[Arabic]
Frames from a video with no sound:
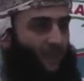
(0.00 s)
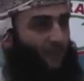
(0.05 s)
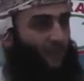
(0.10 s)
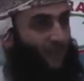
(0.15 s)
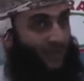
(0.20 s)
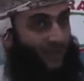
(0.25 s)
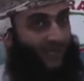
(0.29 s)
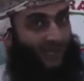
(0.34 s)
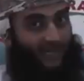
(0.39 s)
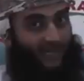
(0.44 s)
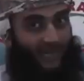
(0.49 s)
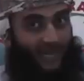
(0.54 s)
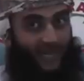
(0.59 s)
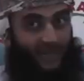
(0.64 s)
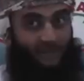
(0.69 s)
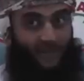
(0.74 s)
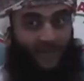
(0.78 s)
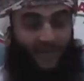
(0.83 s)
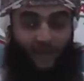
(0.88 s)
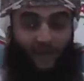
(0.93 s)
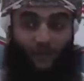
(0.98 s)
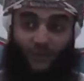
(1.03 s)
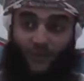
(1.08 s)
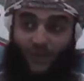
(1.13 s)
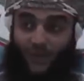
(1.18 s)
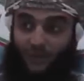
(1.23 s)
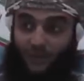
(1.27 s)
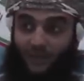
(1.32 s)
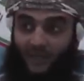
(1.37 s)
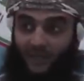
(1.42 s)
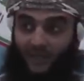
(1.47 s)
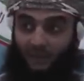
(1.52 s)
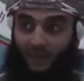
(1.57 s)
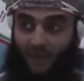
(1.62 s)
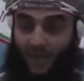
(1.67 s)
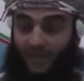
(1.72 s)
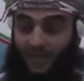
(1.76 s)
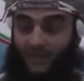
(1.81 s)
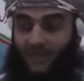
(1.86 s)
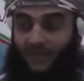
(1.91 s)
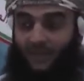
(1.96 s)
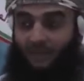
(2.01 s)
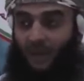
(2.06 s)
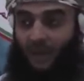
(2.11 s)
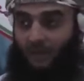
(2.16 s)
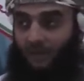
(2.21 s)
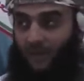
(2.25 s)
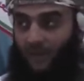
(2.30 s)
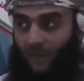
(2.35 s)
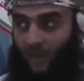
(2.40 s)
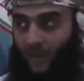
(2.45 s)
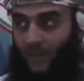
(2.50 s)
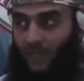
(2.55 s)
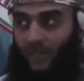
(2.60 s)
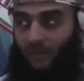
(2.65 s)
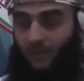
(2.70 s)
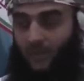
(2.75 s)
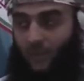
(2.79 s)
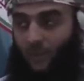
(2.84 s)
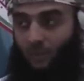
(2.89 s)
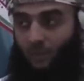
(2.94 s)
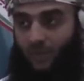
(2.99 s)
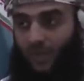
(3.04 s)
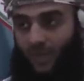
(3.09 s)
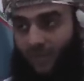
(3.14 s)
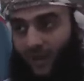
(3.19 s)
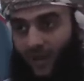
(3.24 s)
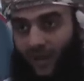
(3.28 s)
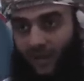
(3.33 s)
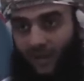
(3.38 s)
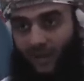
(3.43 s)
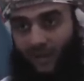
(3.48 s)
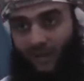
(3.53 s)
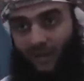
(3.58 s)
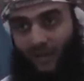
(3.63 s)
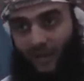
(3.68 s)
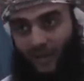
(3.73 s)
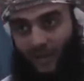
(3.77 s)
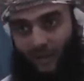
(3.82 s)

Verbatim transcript: ولذلك الأئمة كانوا صارمين الإمام جلند بن مسعود ماذا فعل